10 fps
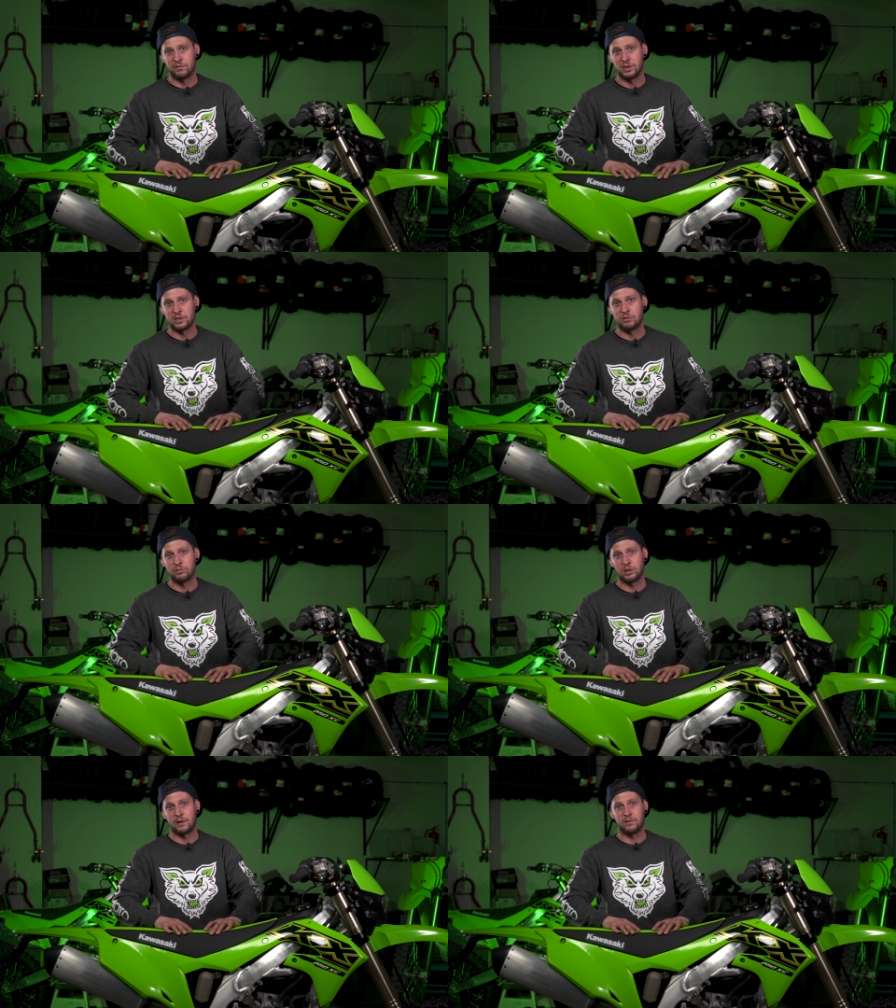wtrysku,
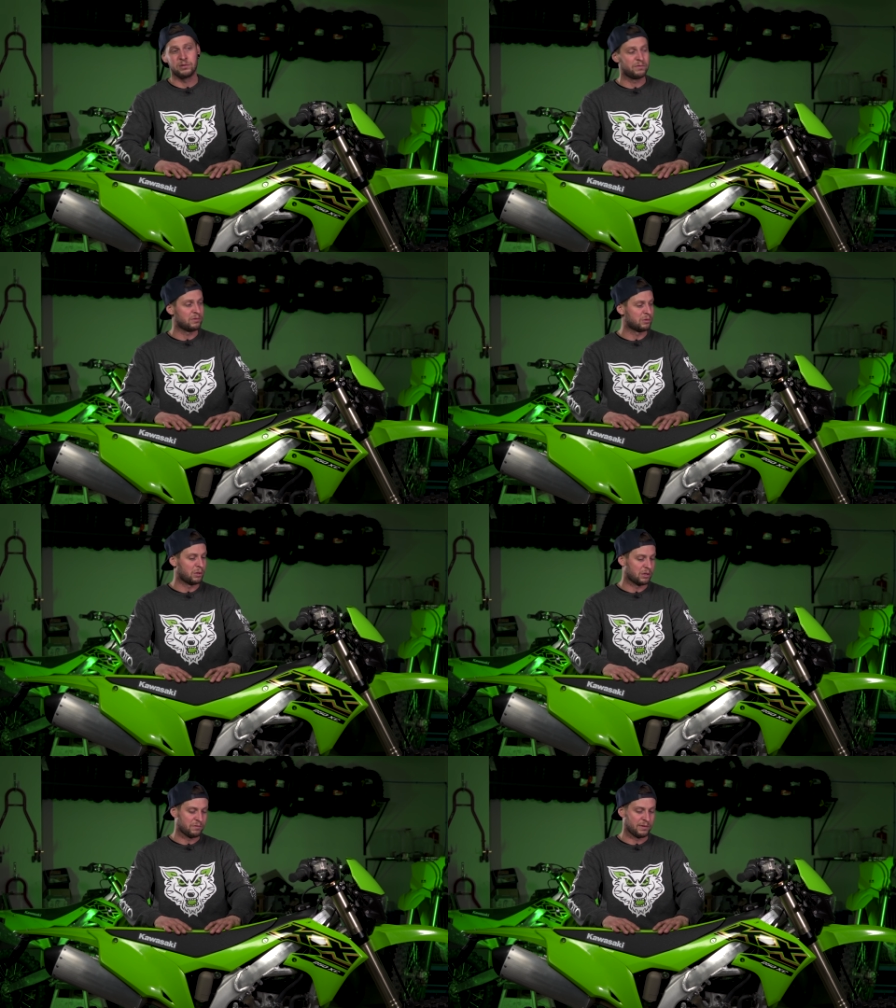która od,
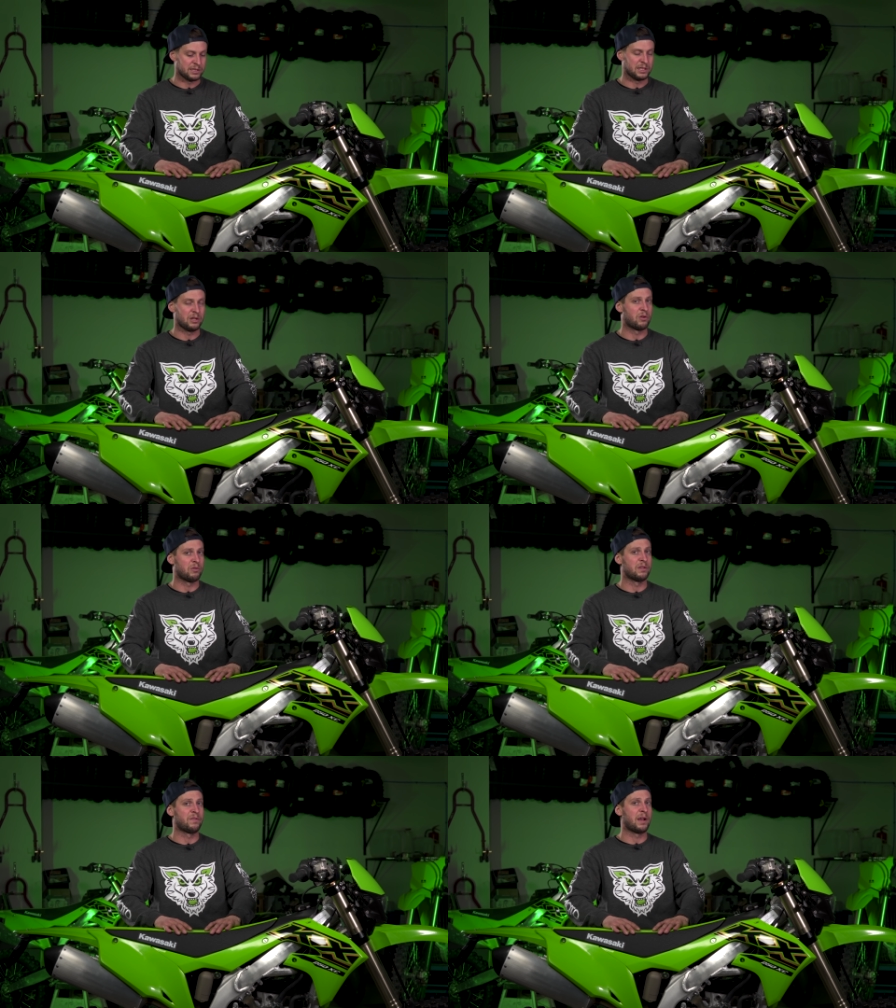który od 12
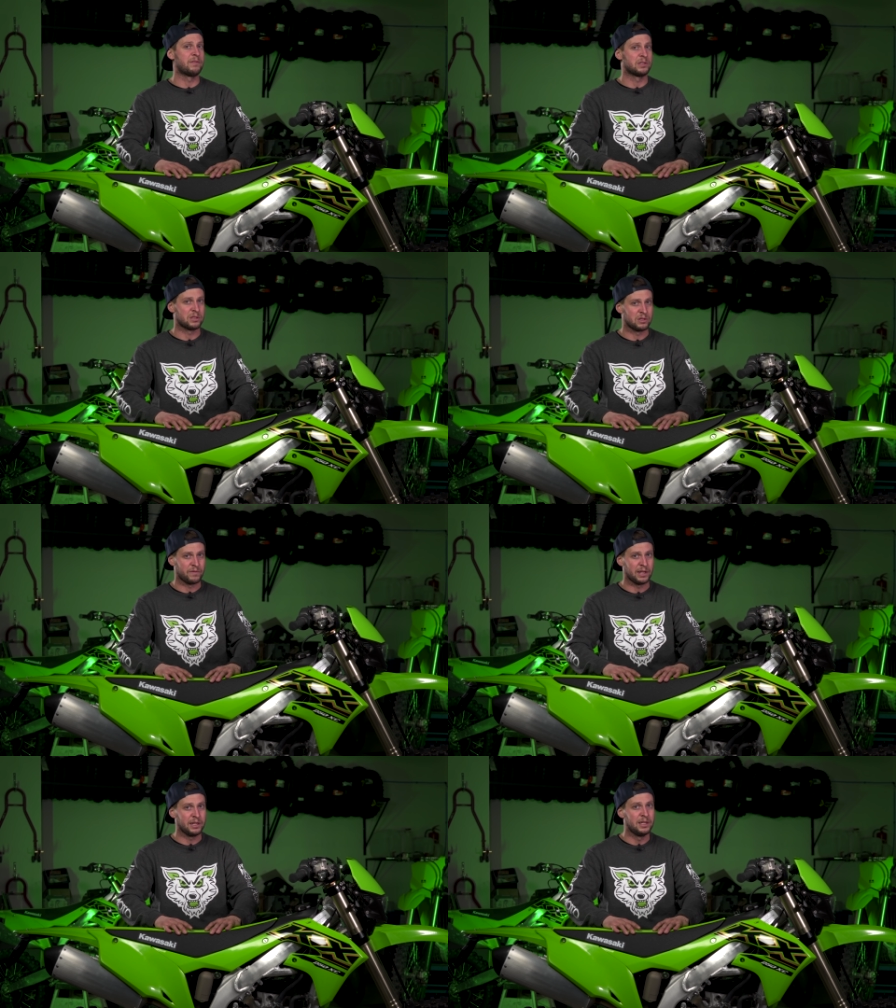roku jest w kawie
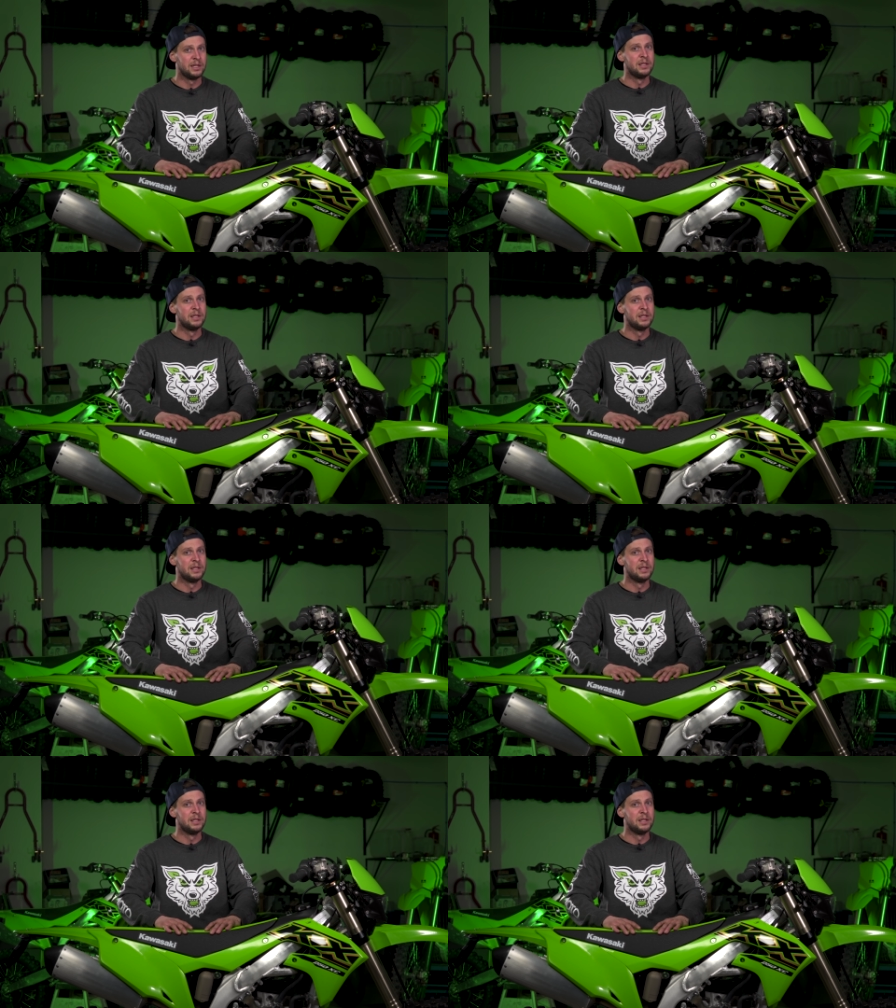stosowany.